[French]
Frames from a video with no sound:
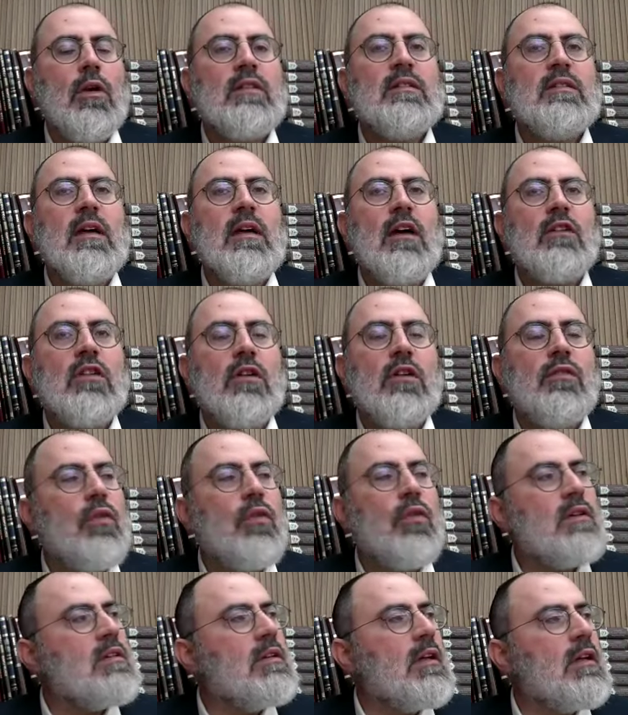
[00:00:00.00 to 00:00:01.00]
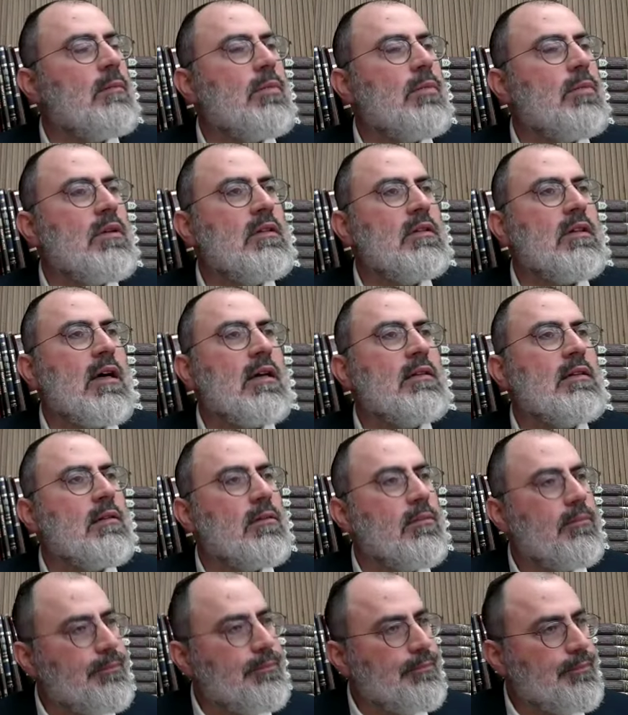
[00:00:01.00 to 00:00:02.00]
Tu vois, c'est à chaque fois, c'est une
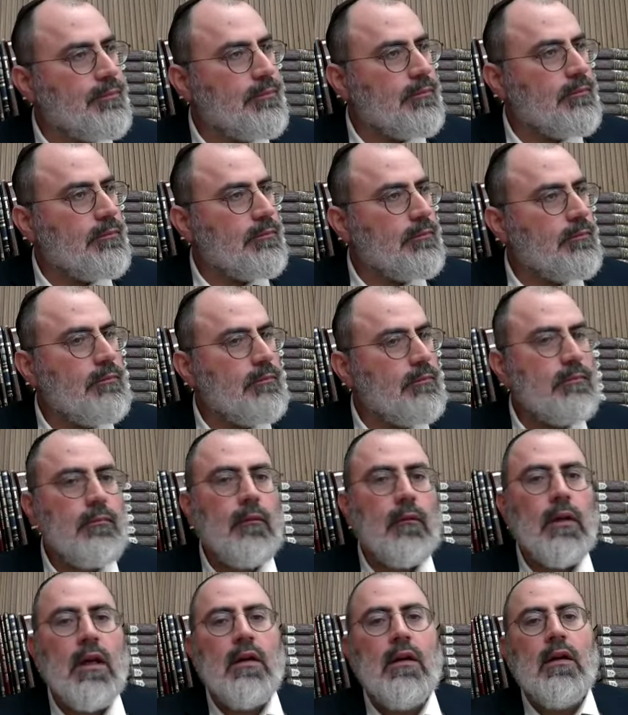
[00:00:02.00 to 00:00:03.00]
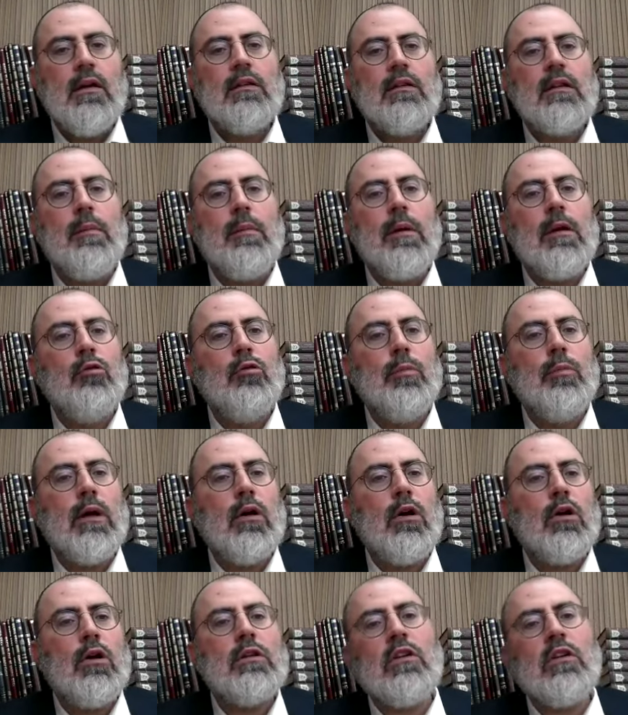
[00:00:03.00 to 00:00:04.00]
répétitade.
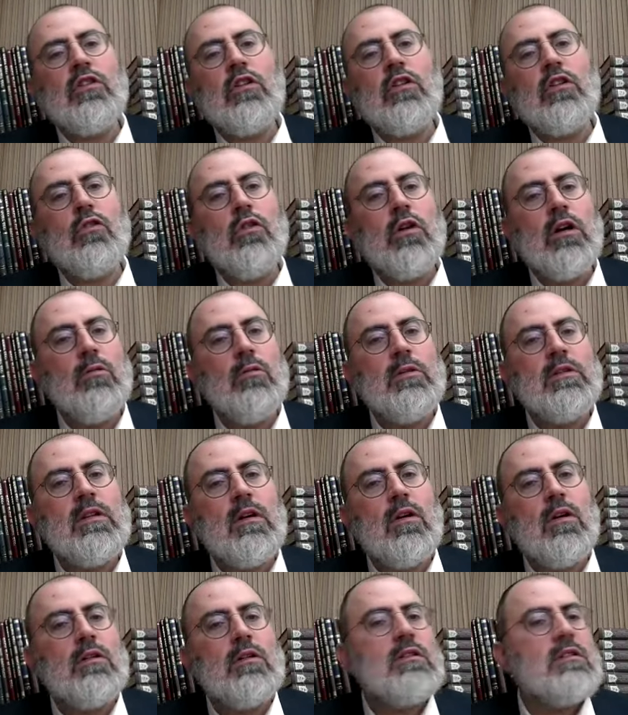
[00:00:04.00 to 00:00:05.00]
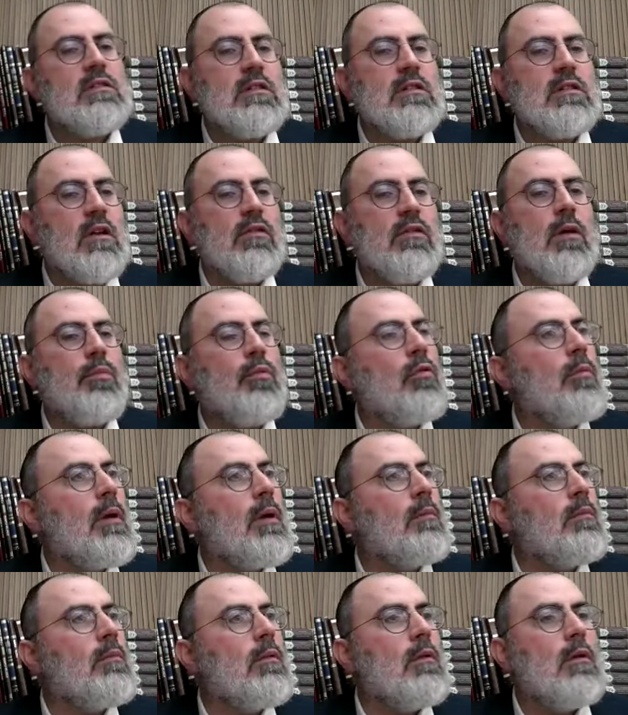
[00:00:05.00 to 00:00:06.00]
Tamanumerot, Tachach ou sarot ça revient un peu
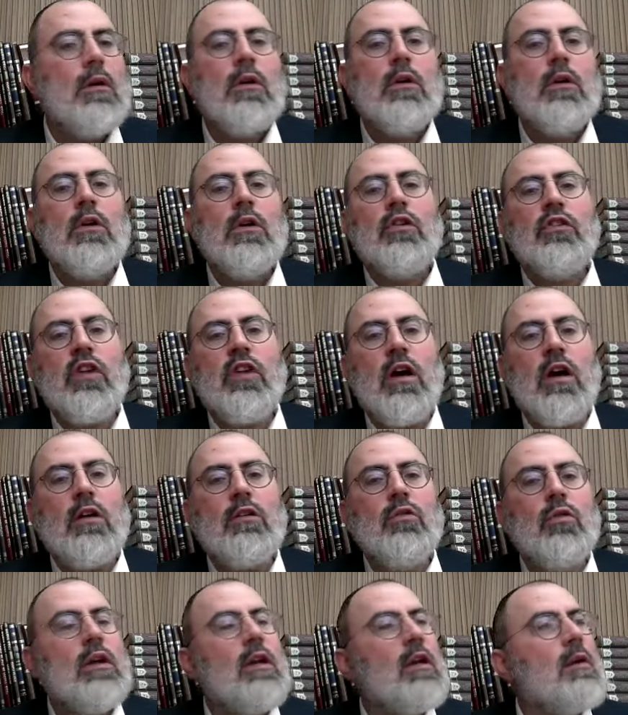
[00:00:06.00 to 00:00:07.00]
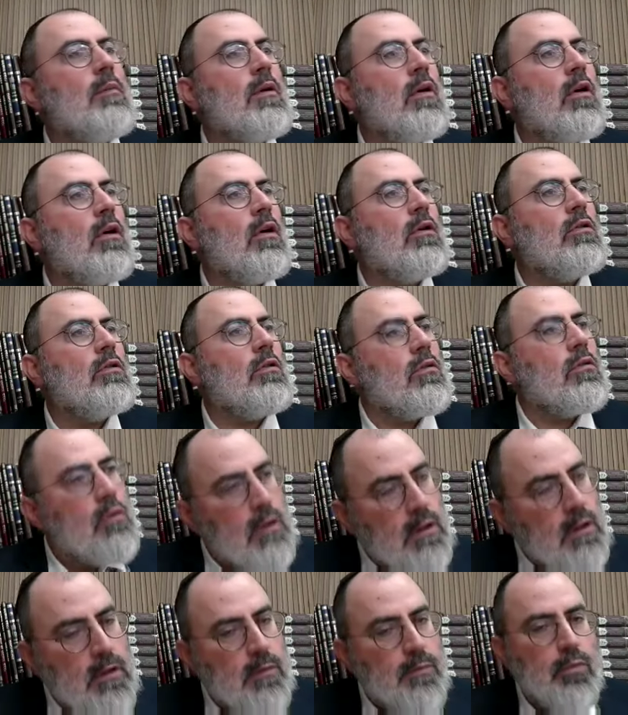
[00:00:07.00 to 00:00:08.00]
au même. Charnou Adlemeod,
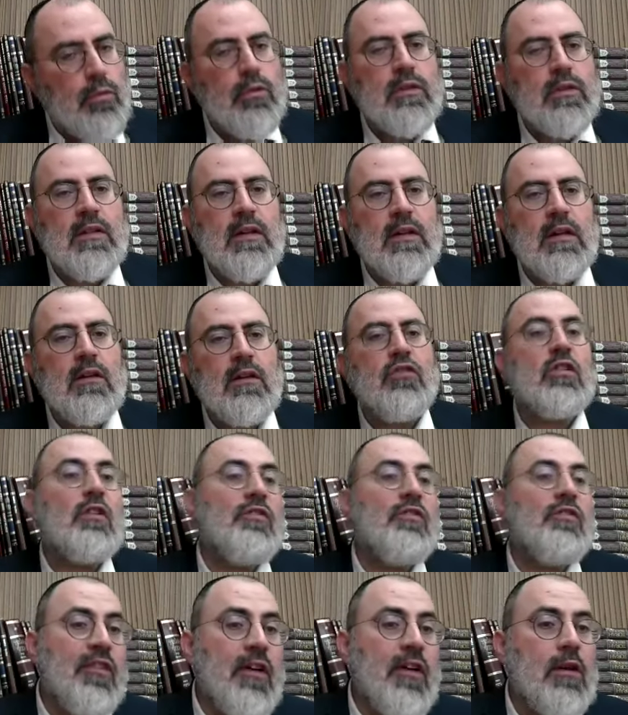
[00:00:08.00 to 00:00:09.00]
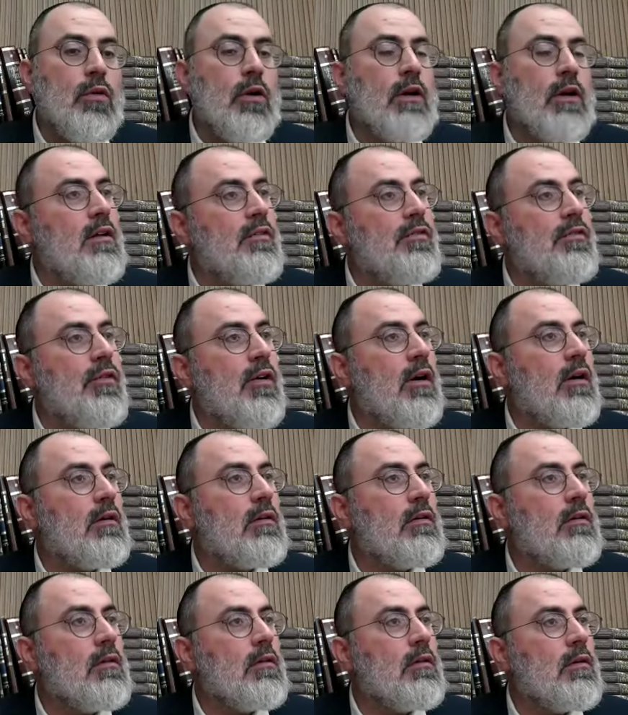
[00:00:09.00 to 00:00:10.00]
on est prosté. Chafal nous
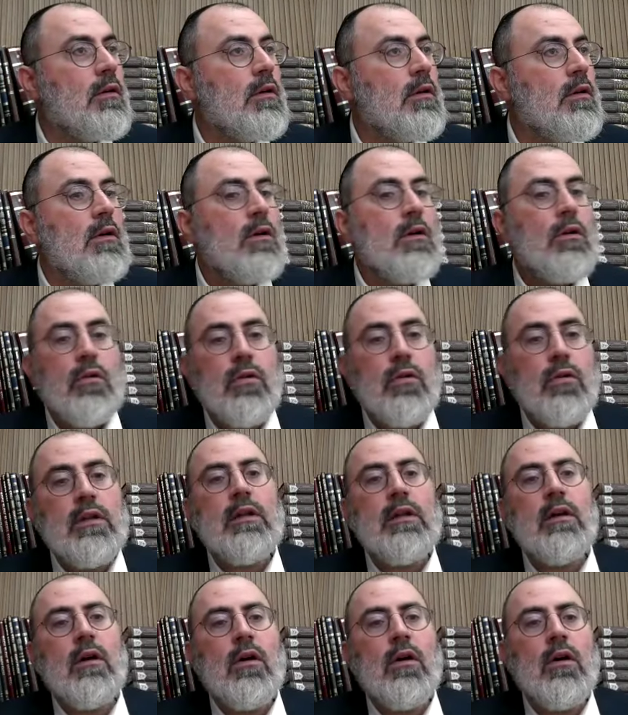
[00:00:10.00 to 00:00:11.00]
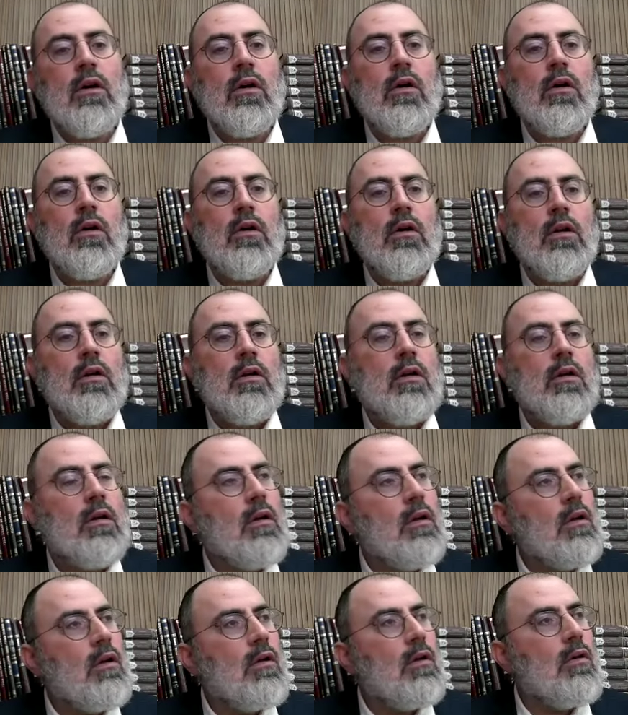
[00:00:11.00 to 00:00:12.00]
adafar. On est, euh,
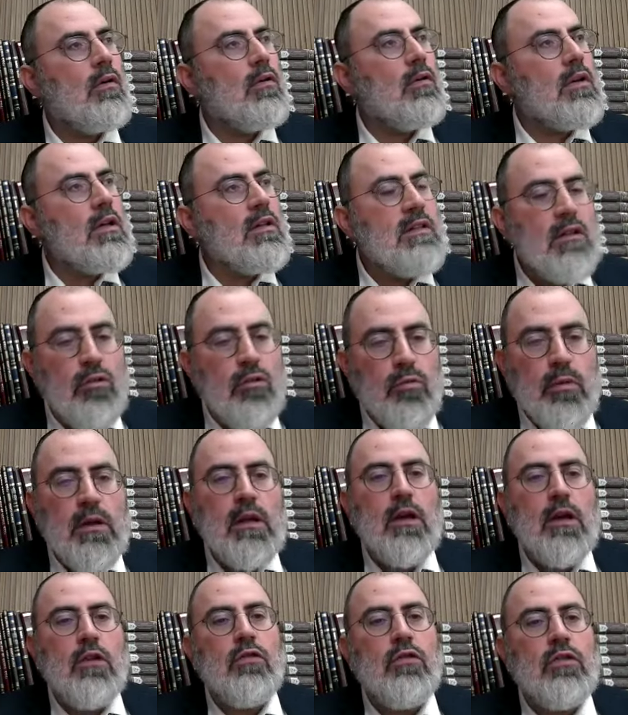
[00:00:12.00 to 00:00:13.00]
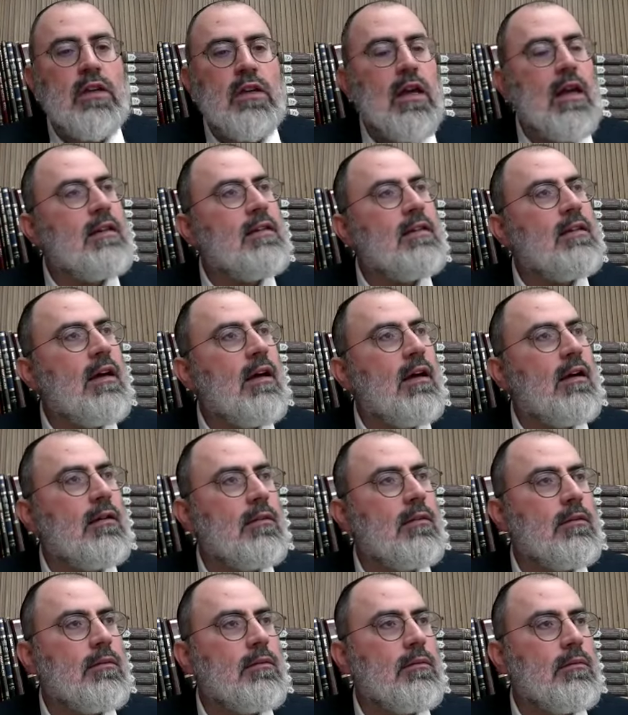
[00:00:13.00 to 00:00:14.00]
euh, on a été humilié jusqu'à la
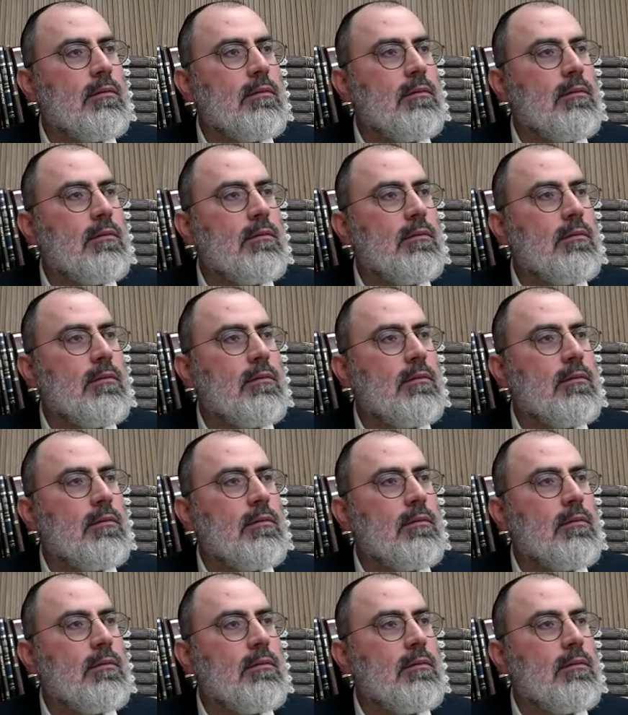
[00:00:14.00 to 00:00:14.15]
terre.